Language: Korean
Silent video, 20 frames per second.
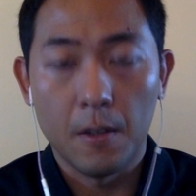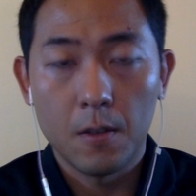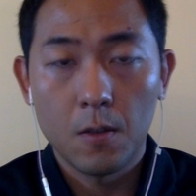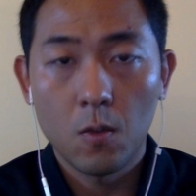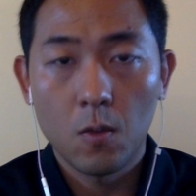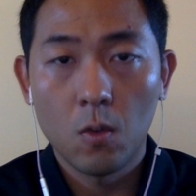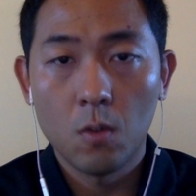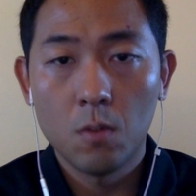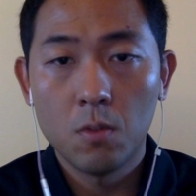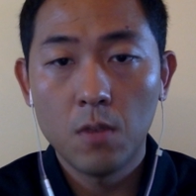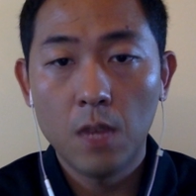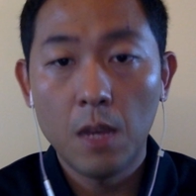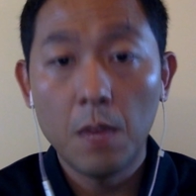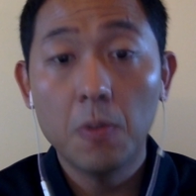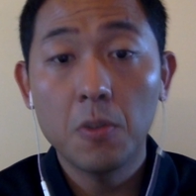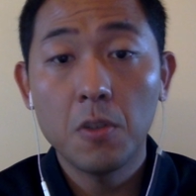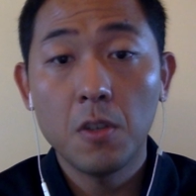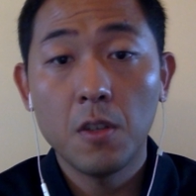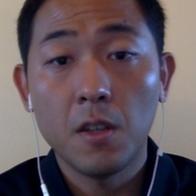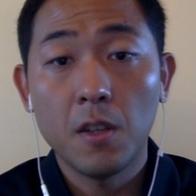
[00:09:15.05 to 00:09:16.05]
공부를
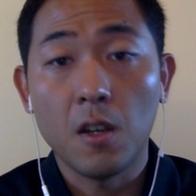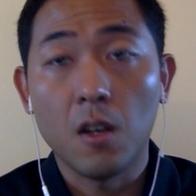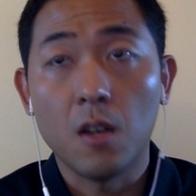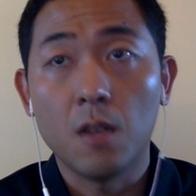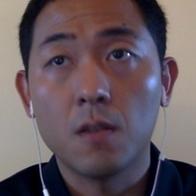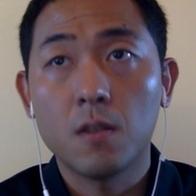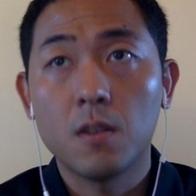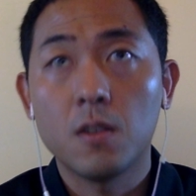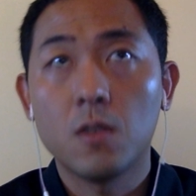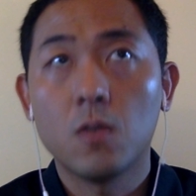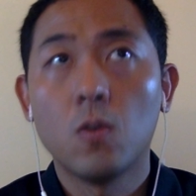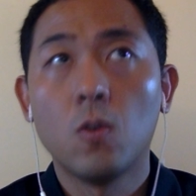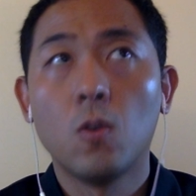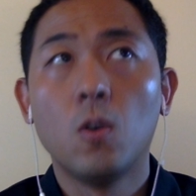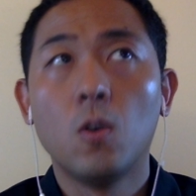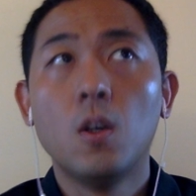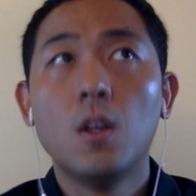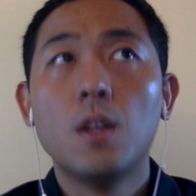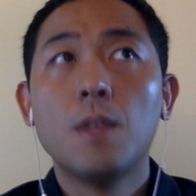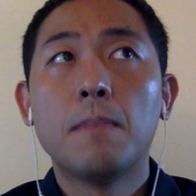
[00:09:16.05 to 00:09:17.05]
해보셔야 돼요.
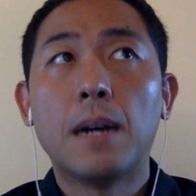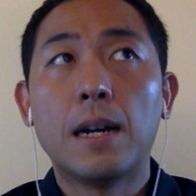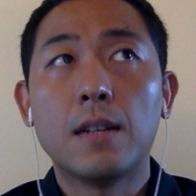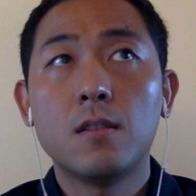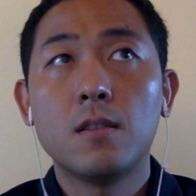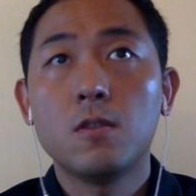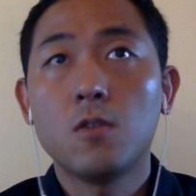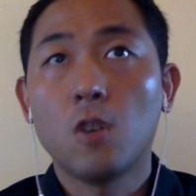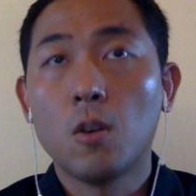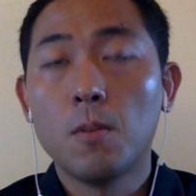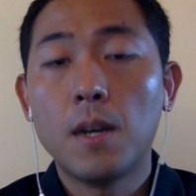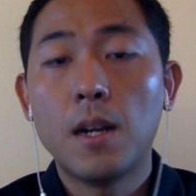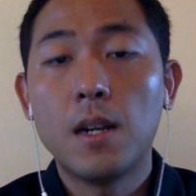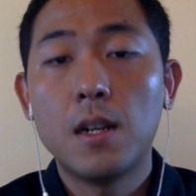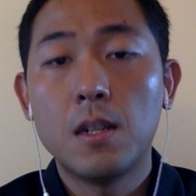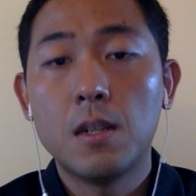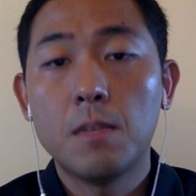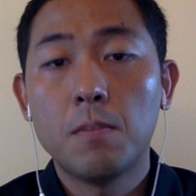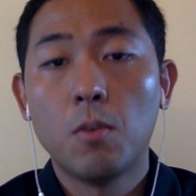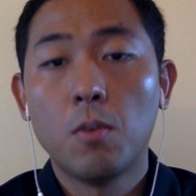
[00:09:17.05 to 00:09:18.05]
그리고 맛을
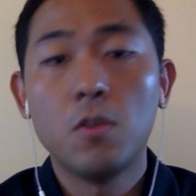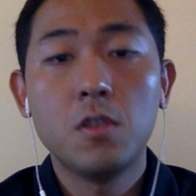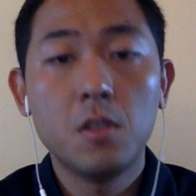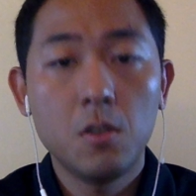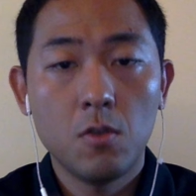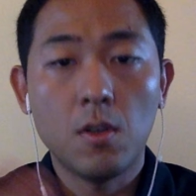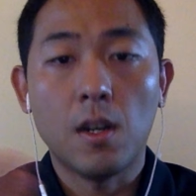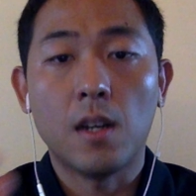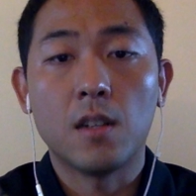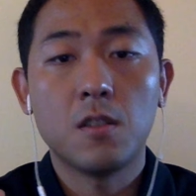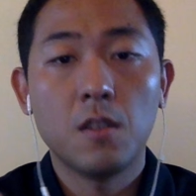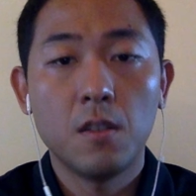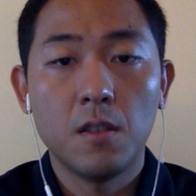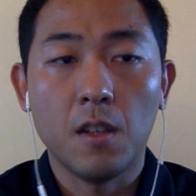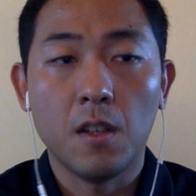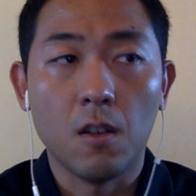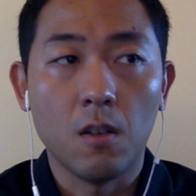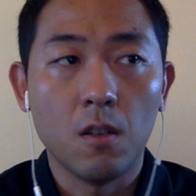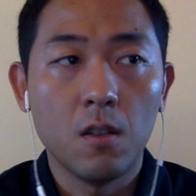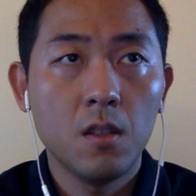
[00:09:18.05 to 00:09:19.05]
정말 보실 줄 아셔야
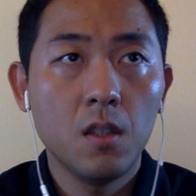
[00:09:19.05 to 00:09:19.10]
돼요.